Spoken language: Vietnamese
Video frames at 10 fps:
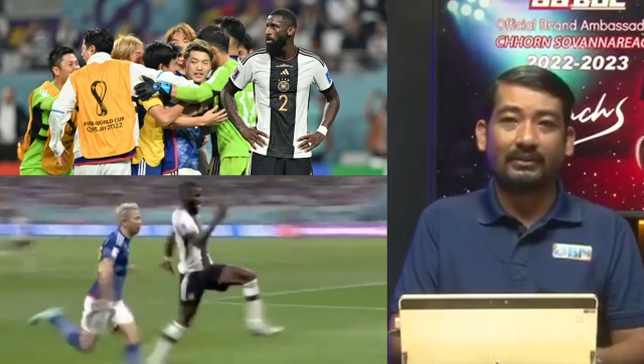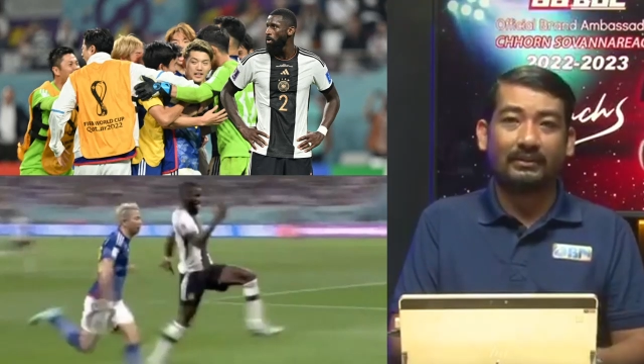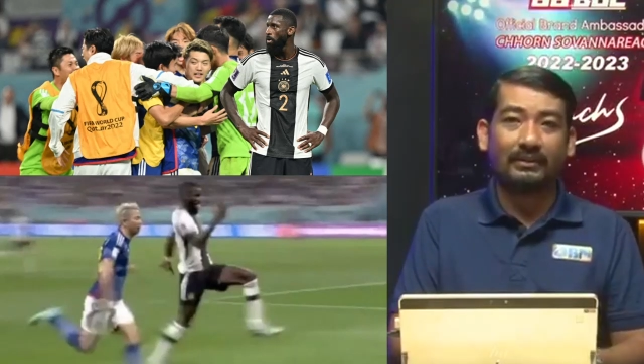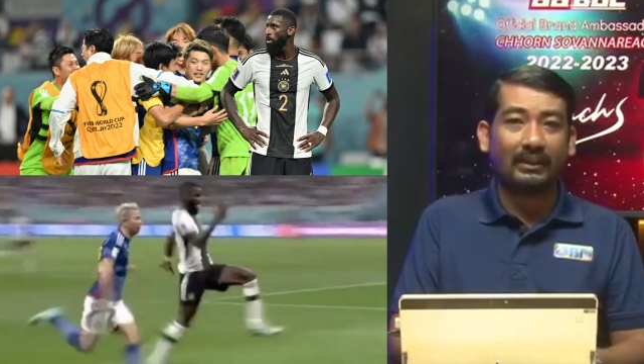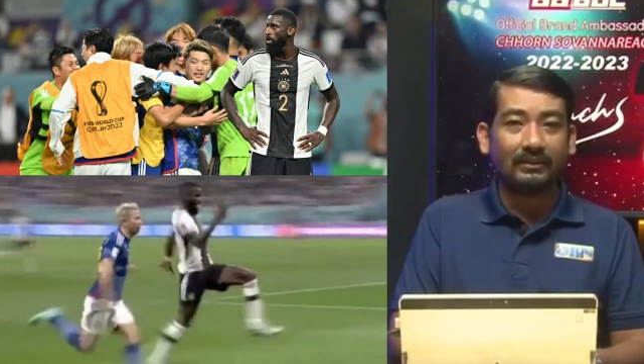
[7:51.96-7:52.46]

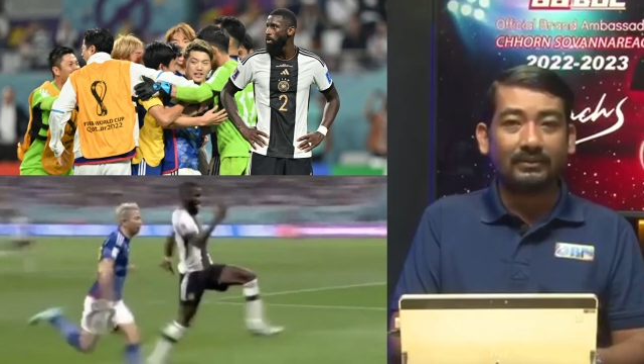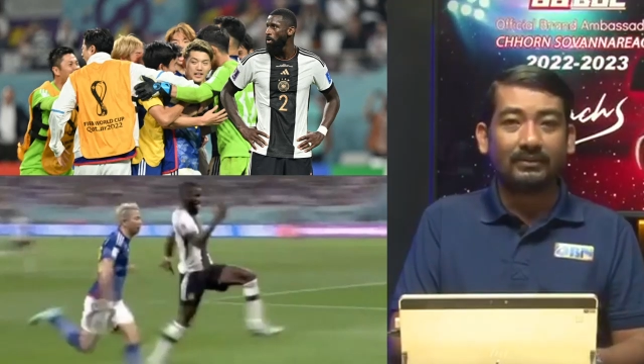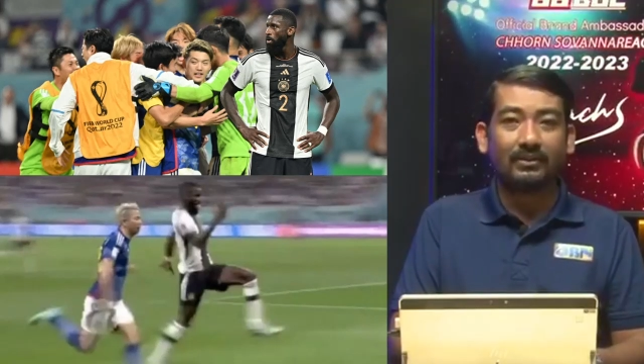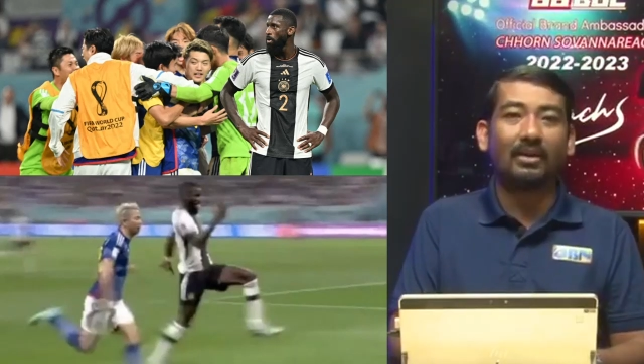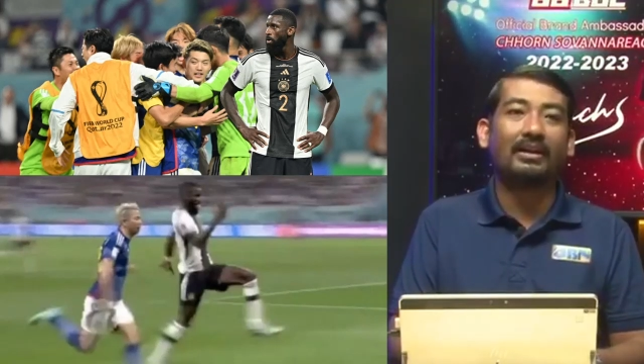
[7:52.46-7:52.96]
nhấn
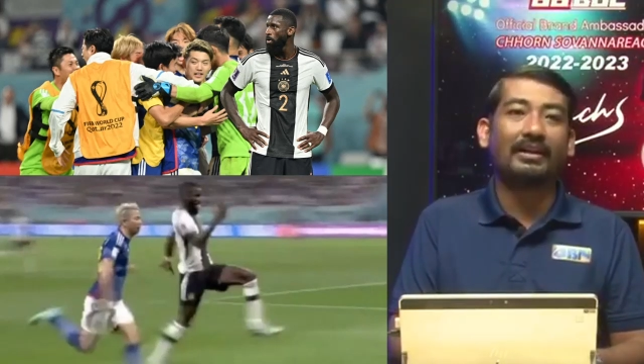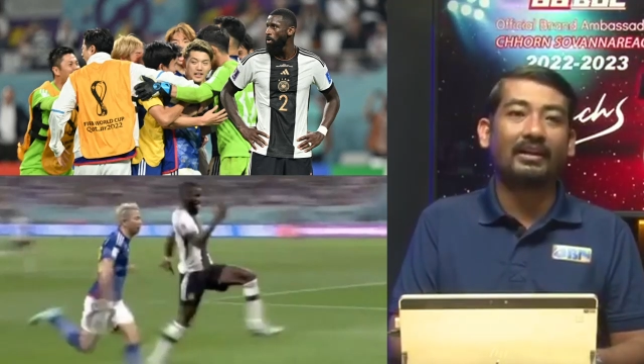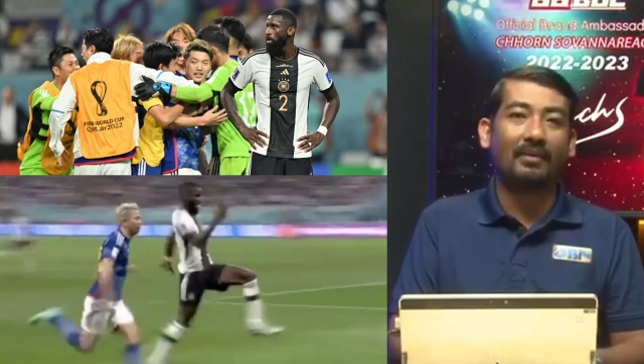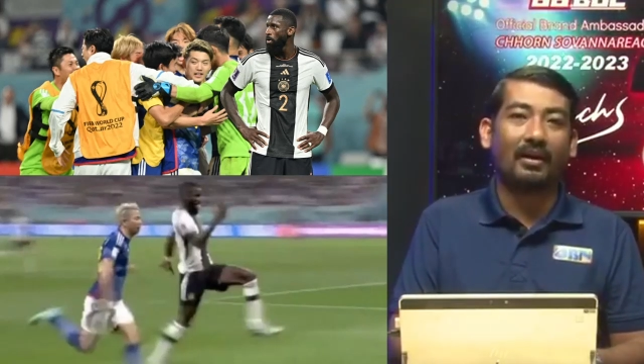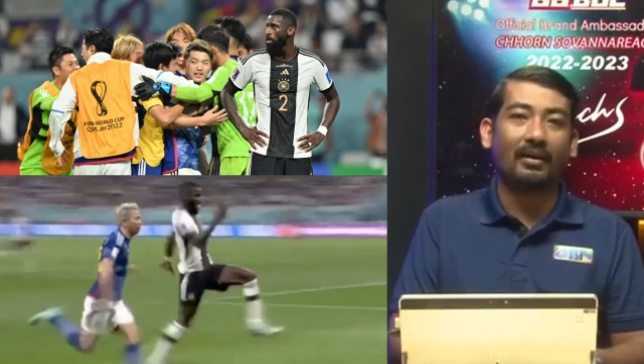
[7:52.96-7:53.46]
con lên
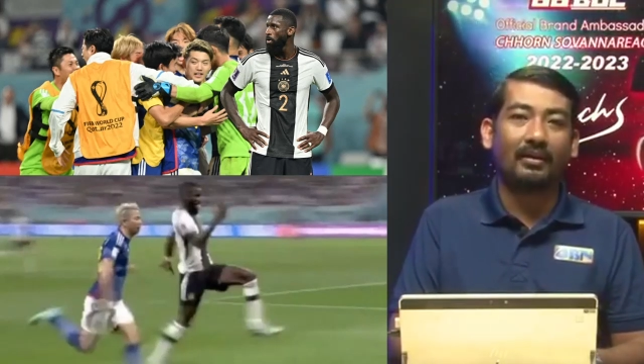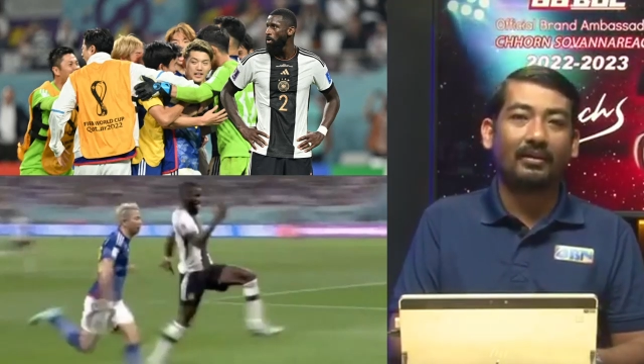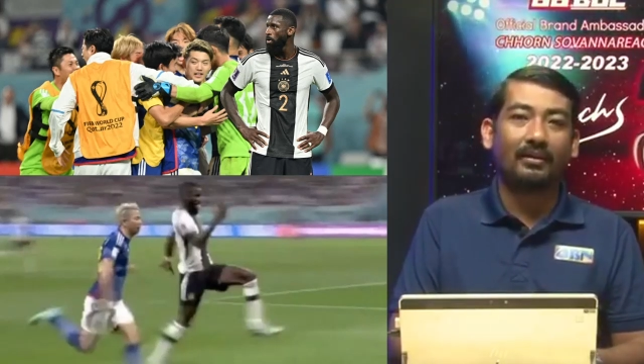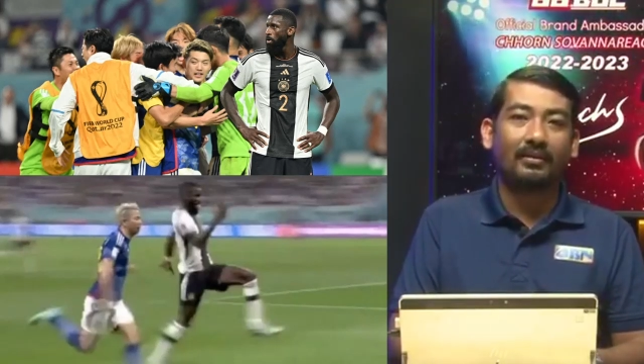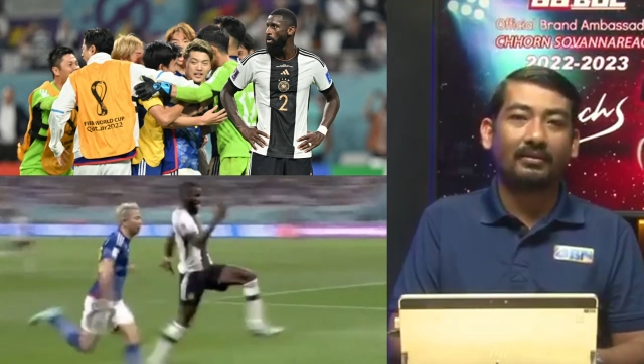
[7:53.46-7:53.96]
khỏi
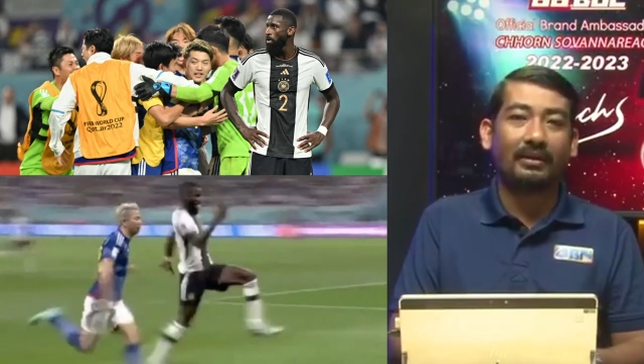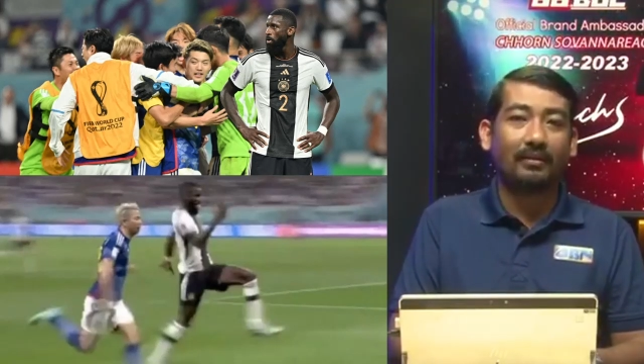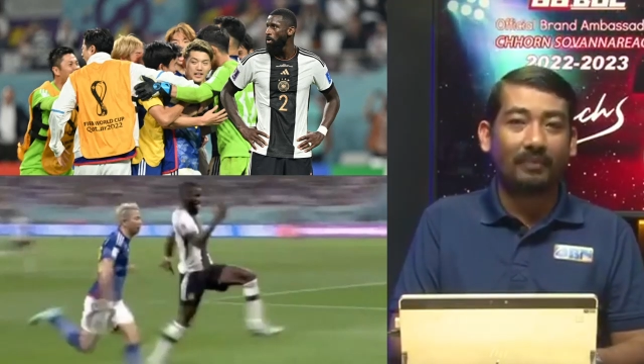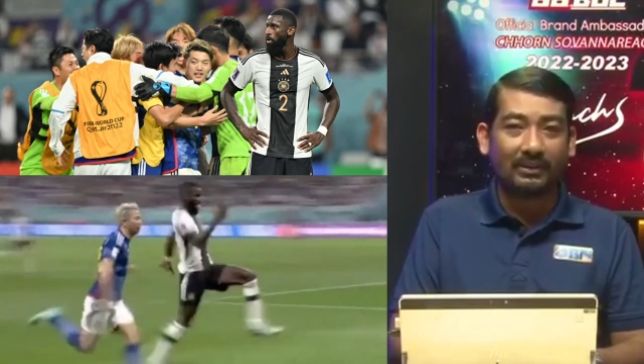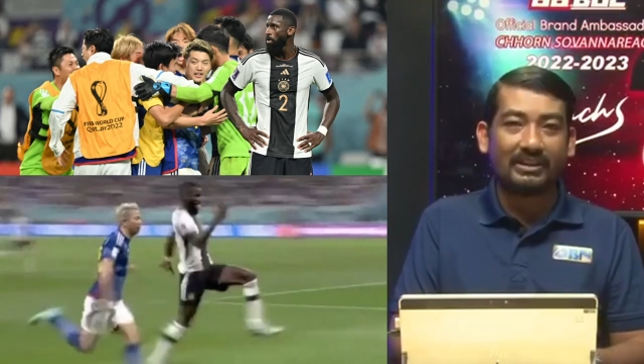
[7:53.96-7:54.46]
ti
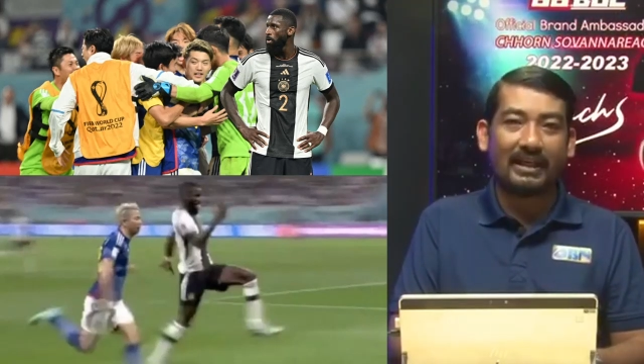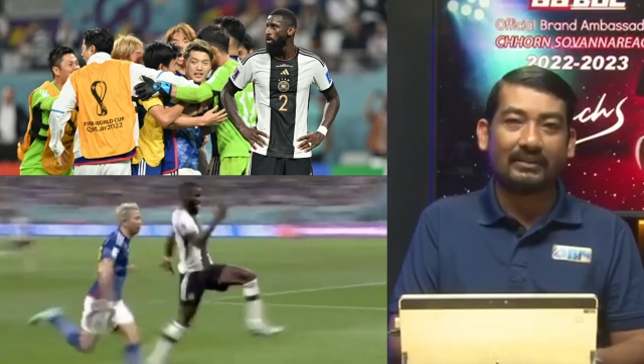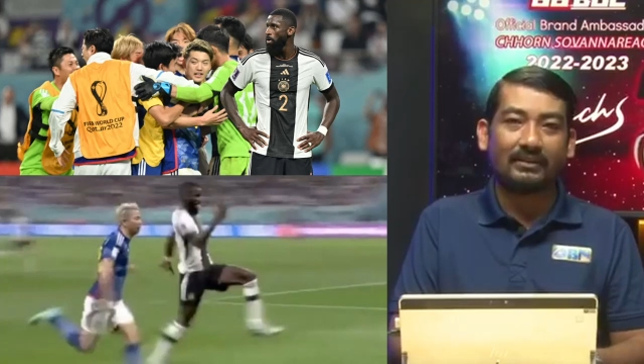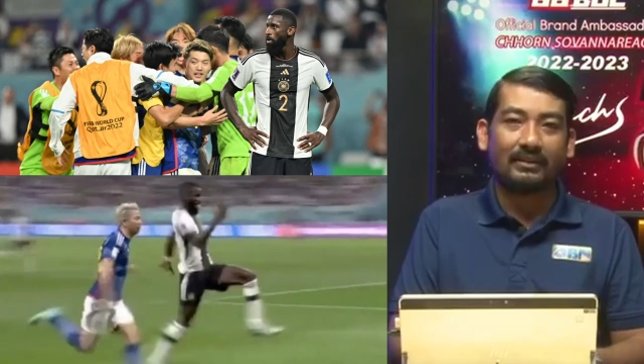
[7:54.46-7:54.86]
hồng hót chành